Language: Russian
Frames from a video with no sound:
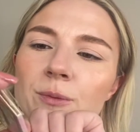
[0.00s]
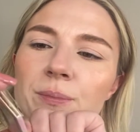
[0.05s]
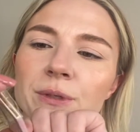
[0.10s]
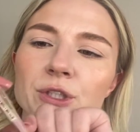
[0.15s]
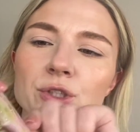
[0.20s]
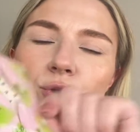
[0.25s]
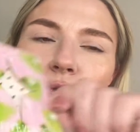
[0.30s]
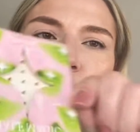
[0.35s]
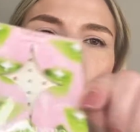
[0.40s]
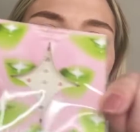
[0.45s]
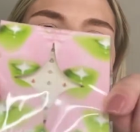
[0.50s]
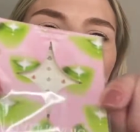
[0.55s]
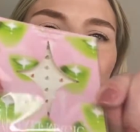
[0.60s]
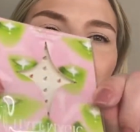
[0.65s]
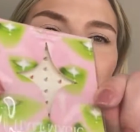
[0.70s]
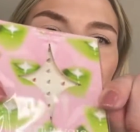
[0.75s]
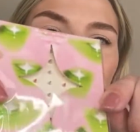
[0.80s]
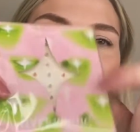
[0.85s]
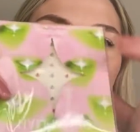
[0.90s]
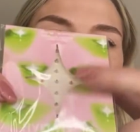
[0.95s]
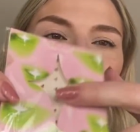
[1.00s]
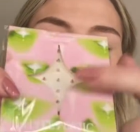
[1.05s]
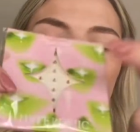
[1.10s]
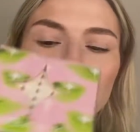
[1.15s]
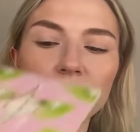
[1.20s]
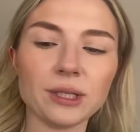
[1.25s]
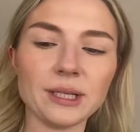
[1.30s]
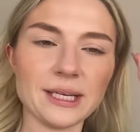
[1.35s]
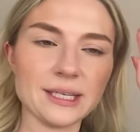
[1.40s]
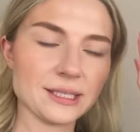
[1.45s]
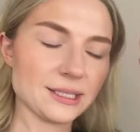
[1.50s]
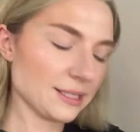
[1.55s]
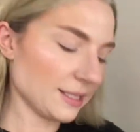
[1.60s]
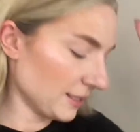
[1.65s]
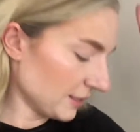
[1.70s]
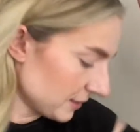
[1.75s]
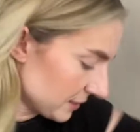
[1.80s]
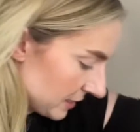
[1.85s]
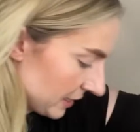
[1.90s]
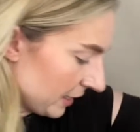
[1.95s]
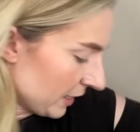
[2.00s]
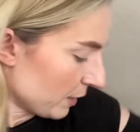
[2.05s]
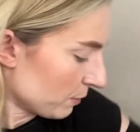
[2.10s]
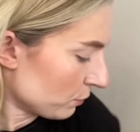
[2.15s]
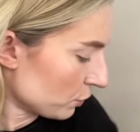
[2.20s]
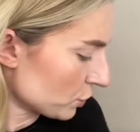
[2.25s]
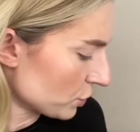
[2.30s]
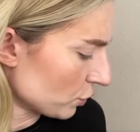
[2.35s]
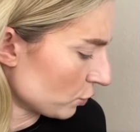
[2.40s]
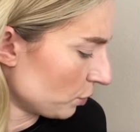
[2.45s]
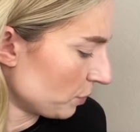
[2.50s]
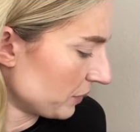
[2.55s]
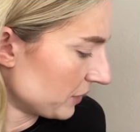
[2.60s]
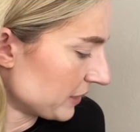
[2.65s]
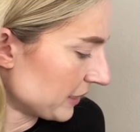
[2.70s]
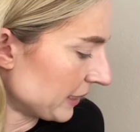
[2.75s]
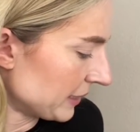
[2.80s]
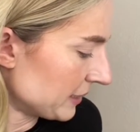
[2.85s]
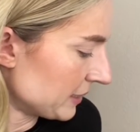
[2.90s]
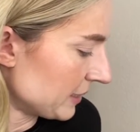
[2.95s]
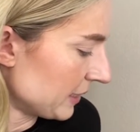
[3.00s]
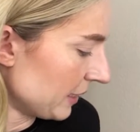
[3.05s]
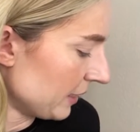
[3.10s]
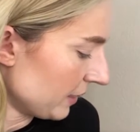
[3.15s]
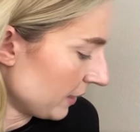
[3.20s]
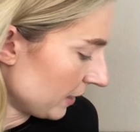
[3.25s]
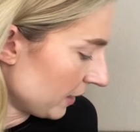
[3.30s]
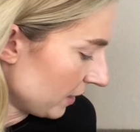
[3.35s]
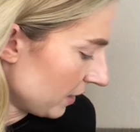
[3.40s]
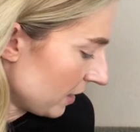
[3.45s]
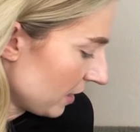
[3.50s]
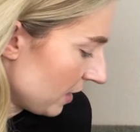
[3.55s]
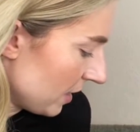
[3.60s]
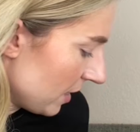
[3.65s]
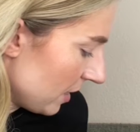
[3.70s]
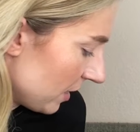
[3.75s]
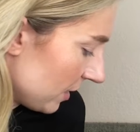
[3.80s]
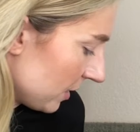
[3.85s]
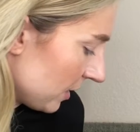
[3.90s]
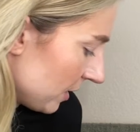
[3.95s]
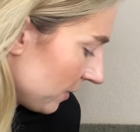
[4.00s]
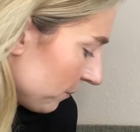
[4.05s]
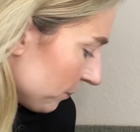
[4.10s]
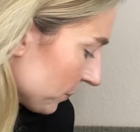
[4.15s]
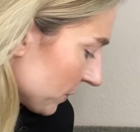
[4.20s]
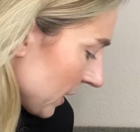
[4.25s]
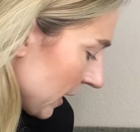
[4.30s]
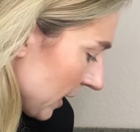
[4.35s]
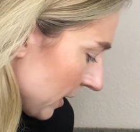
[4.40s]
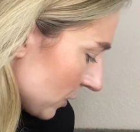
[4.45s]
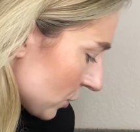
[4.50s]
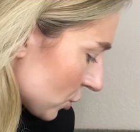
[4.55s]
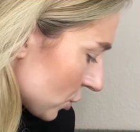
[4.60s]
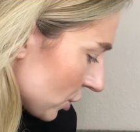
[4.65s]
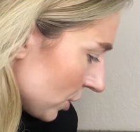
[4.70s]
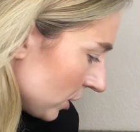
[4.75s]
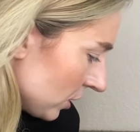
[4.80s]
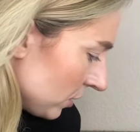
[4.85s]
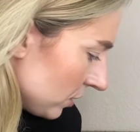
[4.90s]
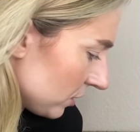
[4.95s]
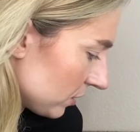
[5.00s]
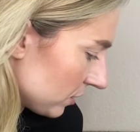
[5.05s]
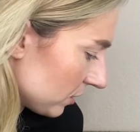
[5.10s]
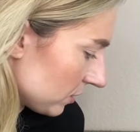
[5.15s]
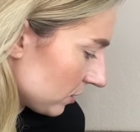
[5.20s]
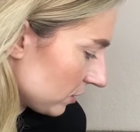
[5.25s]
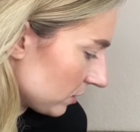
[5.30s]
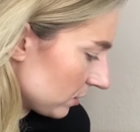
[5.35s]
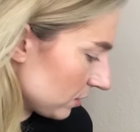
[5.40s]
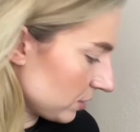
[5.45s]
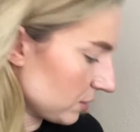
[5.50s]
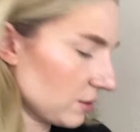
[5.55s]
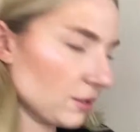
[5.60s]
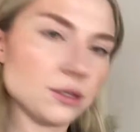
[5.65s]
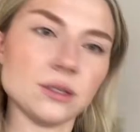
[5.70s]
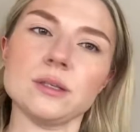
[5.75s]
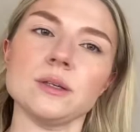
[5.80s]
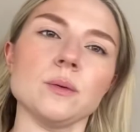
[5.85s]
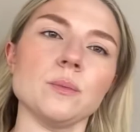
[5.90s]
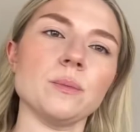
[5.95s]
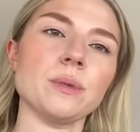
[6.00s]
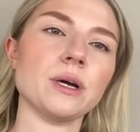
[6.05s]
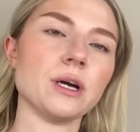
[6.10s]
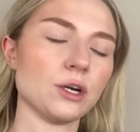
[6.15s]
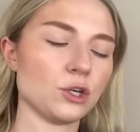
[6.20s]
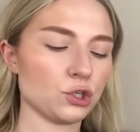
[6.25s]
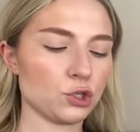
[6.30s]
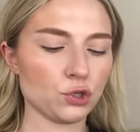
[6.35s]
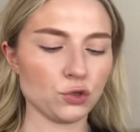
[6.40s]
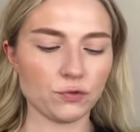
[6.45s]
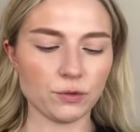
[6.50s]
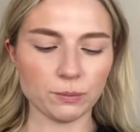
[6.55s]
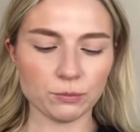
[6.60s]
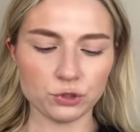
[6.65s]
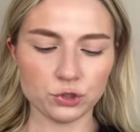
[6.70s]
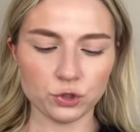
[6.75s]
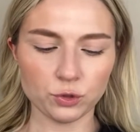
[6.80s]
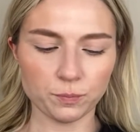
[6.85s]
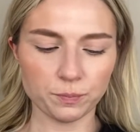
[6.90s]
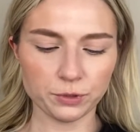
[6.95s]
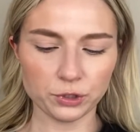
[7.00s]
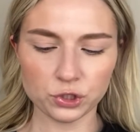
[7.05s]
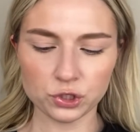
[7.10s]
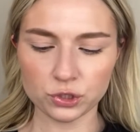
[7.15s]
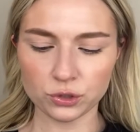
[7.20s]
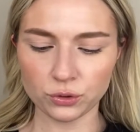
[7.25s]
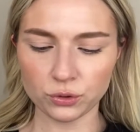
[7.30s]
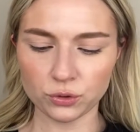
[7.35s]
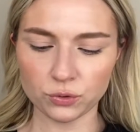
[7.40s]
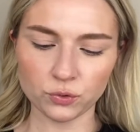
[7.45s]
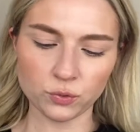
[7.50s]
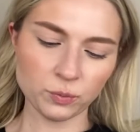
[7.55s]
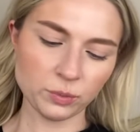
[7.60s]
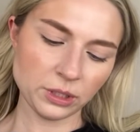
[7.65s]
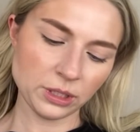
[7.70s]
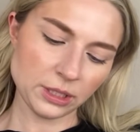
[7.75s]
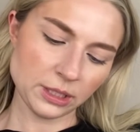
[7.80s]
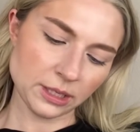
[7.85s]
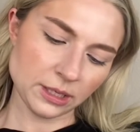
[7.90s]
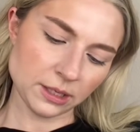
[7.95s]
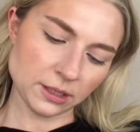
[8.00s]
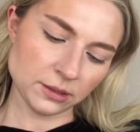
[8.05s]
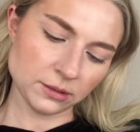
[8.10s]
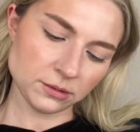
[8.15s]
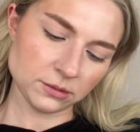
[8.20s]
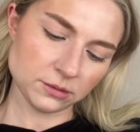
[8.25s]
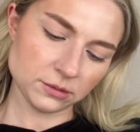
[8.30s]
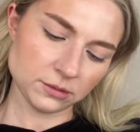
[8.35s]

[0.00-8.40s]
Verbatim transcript: пристроим. Очень классная идея, их можно купить отдельно. также покажу вам, что пришло у меня.